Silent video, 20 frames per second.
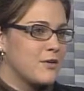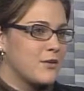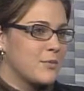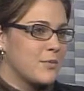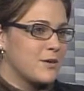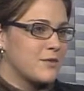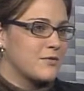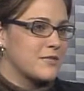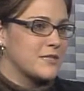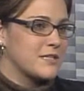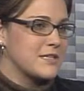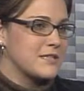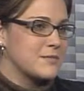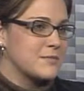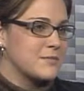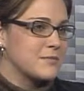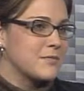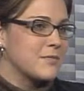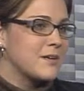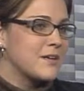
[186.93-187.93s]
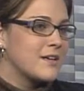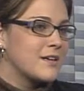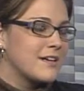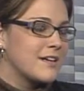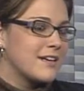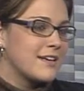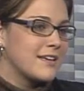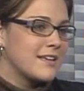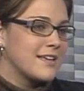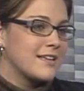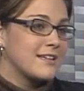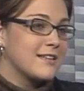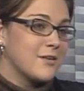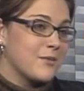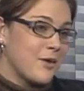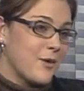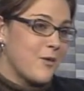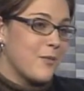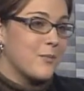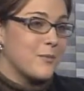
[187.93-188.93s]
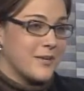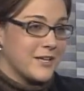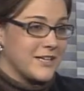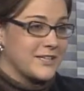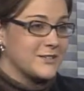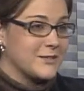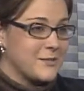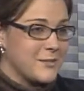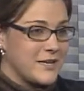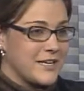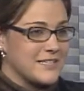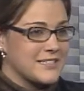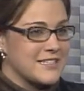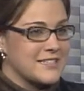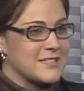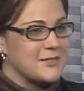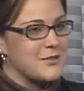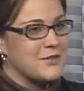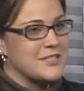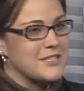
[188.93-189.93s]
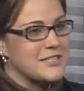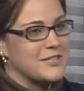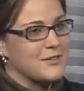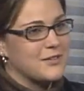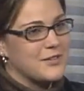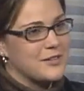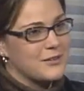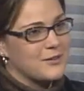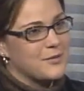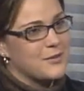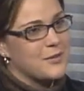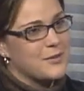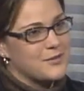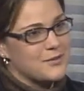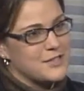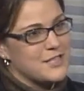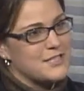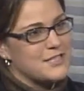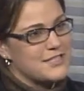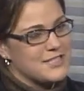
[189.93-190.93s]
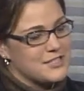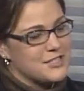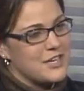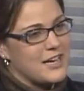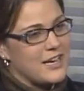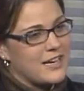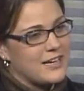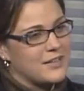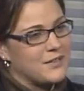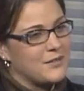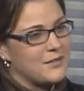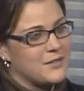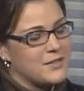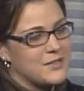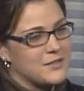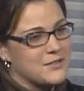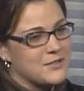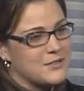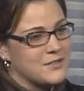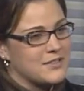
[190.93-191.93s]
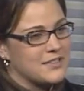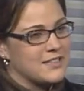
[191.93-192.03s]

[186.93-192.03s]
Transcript: Como é que vocês que estão acompanhando bem essa situação, né? Como é que vocês enxergam isso?